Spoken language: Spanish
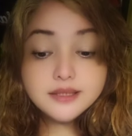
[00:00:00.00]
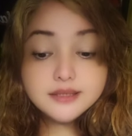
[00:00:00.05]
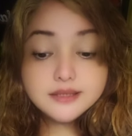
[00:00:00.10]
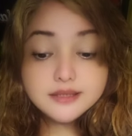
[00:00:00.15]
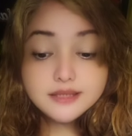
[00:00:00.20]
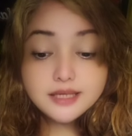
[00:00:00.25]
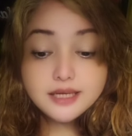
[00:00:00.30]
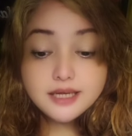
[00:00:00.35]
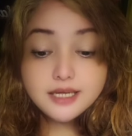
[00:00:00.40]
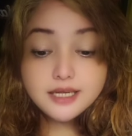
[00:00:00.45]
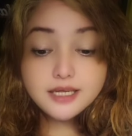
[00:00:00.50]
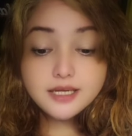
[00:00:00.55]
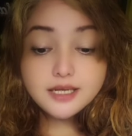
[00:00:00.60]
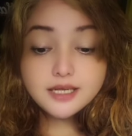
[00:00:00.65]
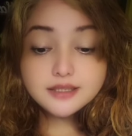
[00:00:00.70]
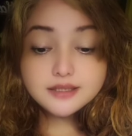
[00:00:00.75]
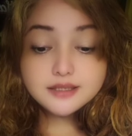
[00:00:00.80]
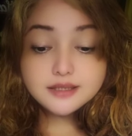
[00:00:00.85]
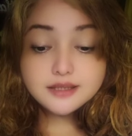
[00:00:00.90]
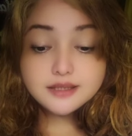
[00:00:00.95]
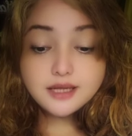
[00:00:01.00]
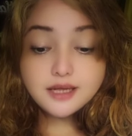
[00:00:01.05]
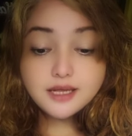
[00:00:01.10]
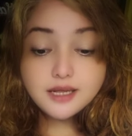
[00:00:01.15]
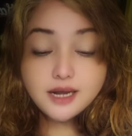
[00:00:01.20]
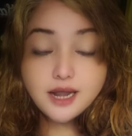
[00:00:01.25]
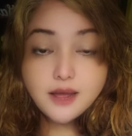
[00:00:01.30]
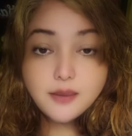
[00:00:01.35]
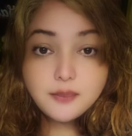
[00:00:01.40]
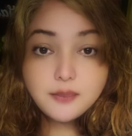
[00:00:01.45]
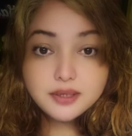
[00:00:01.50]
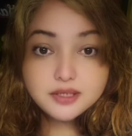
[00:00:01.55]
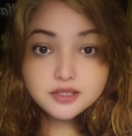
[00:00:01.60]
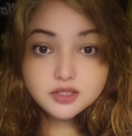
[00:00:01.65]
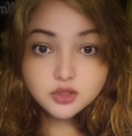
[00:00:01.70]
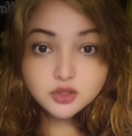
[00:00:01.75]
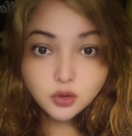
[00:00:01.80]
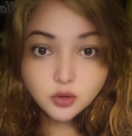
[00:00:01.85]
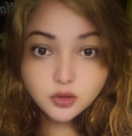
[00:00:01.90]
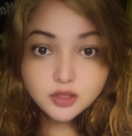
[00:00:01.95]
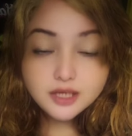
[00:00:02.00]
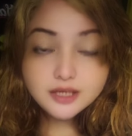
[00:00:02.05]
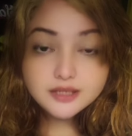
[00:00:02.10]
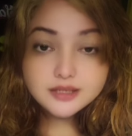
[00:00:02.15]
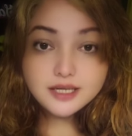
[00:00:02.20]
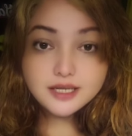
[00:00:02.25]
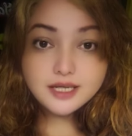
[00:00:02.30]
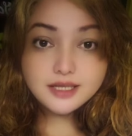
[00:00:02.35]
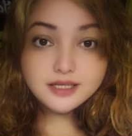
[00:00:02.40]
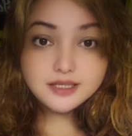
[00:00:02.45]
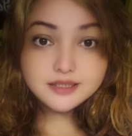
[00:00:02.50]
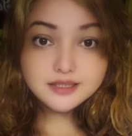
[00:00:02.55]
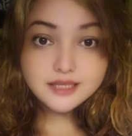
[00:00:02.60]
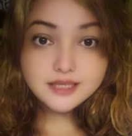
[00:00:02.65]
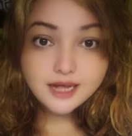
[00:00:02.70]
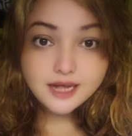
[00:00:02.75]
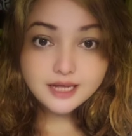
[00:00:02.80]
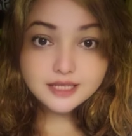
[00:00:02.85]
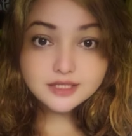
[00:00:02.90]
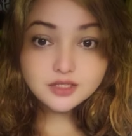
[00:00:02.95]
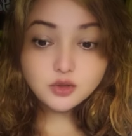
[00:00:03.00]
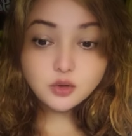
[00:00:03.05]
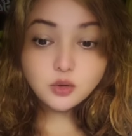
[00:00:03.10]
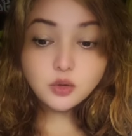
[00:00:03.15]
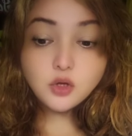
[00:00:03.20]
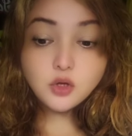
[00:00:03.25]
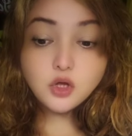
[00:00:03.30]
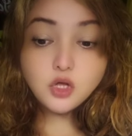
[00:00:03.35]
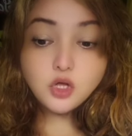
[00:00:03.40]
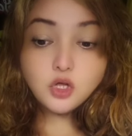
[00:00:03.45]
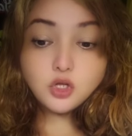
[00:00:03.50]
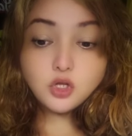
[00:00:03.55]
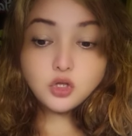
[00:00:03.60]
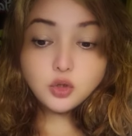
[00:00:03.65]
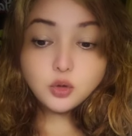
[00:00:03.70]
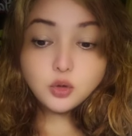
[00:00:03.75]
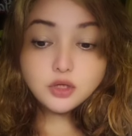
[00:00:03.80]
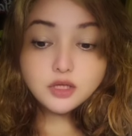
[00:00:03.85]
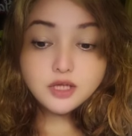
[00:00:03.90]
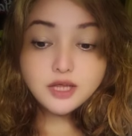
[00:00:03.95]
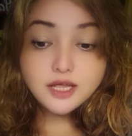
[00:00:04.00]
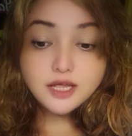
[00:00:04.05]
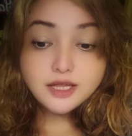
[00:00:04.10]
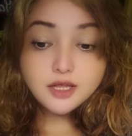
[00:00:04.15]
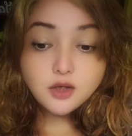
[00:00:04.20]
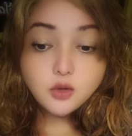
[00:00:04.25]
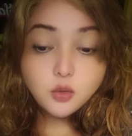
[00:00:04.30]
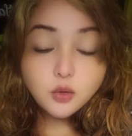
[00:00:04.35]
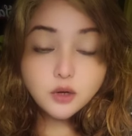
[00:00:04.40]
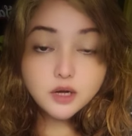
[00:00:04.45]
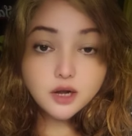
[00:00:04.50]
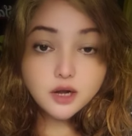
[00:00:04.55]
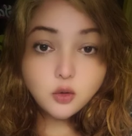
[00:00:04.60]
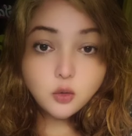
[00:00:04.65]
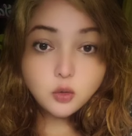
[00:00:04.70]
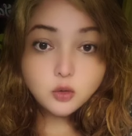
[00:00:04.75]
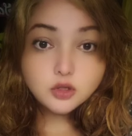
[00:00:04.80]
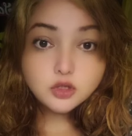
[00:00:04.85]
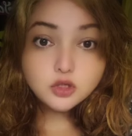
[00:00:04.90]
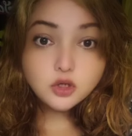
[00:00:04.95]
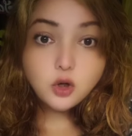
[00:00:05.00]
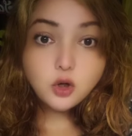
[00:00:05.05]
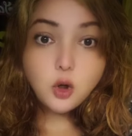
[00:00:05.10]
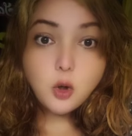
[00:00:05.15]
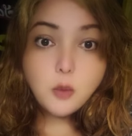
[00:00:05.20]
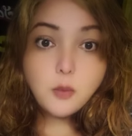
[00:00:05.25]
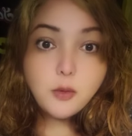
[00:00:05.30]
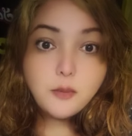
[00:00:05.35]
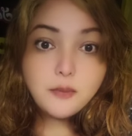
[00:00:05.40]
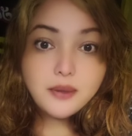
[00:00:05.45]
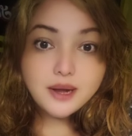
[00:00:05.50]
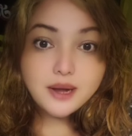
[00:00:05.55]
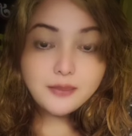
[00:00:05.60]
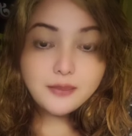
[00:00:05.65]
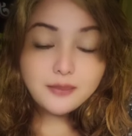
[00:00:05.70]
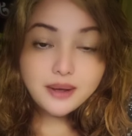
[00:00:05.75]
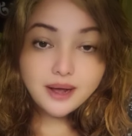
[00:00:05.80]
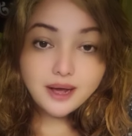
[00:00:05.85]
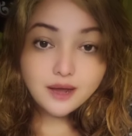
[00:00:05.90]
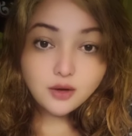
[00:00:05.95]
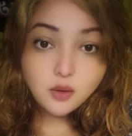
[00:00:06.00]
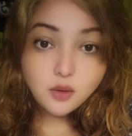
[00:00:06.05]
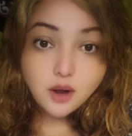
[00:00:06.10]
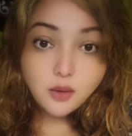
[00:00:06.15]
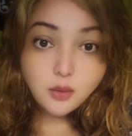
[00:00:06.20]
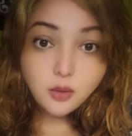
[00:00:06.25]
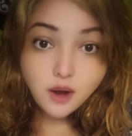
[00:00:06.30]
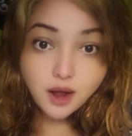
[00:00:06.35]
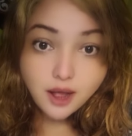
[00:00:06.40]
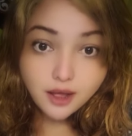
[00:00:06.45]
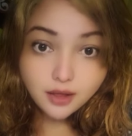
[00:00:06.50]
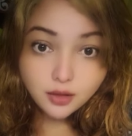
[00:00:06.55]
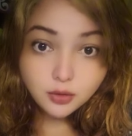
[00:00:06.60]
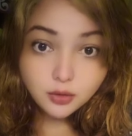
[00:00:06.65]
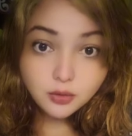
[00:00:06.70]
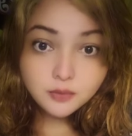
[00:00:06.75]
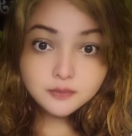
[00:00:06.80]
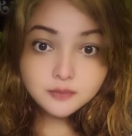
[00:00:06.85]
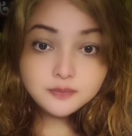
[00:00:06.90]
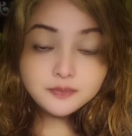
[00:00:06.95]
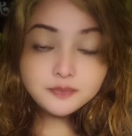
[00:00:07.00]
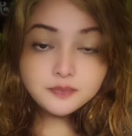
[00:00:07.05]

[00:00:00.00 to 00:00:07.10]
Si este, las personas, en este caso, no tienen un recurso como para pagar un abogado,